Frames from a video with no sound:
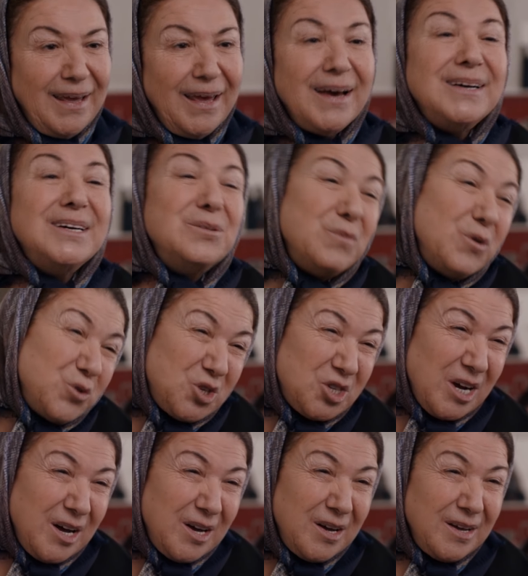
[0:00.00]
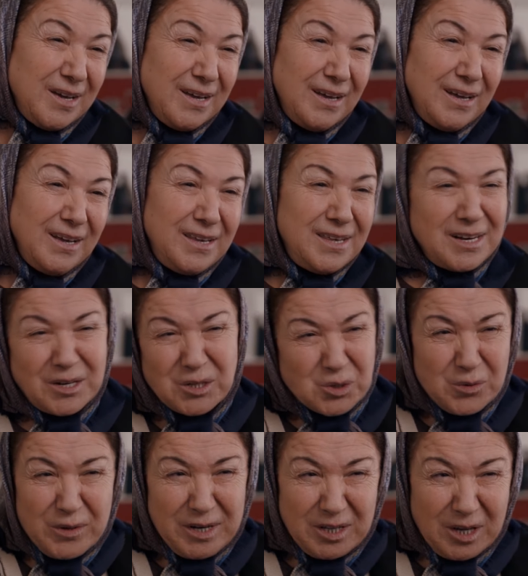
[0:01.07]
لا تخجلوا للصغير يجلي
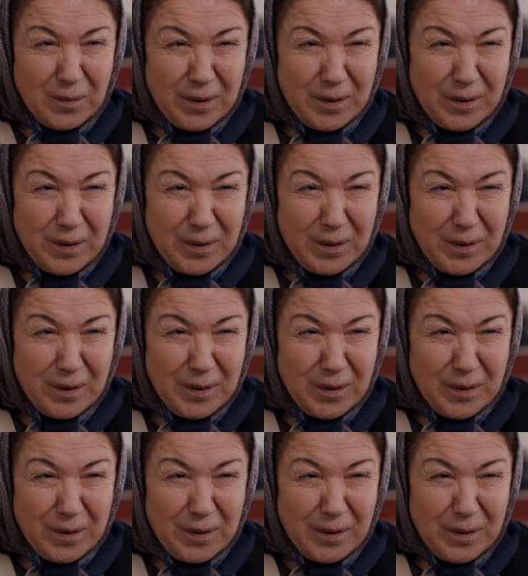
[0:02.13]
له كم